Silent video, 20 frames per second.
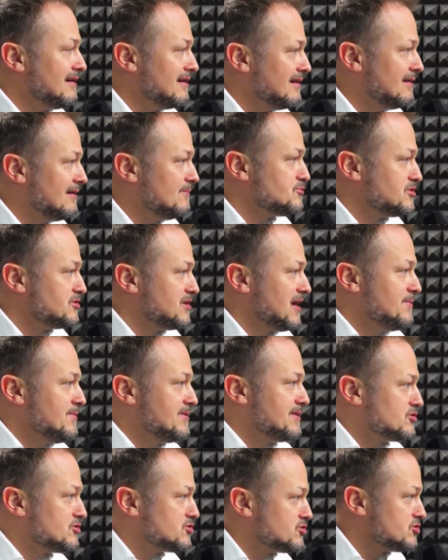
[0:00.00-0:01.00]
E, przynajmniej
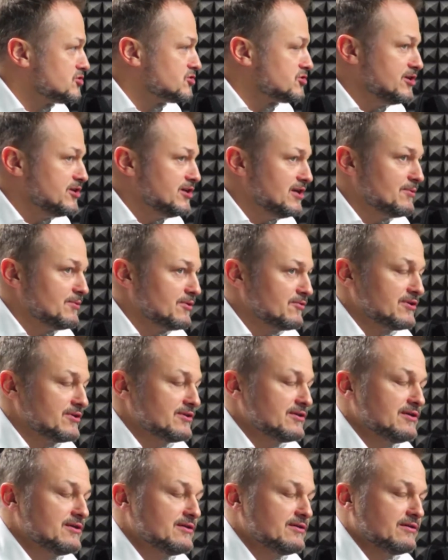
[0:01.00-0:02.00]
te trzy czynniki będą
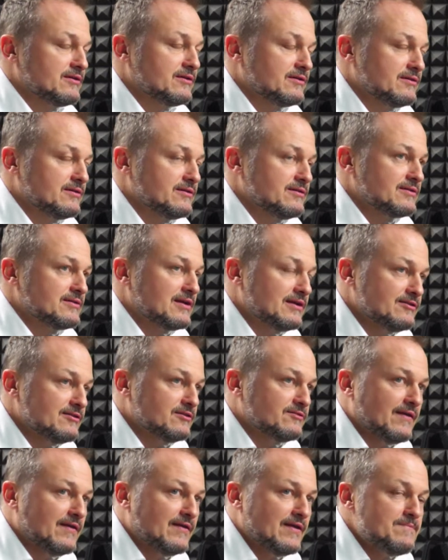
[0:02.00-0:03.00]
wtedy e,
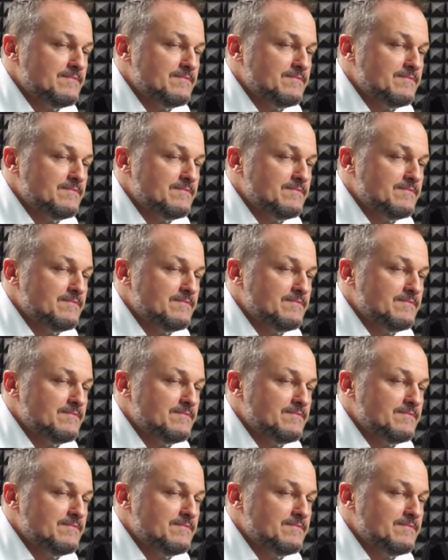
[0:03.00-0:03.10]
zrealizowane.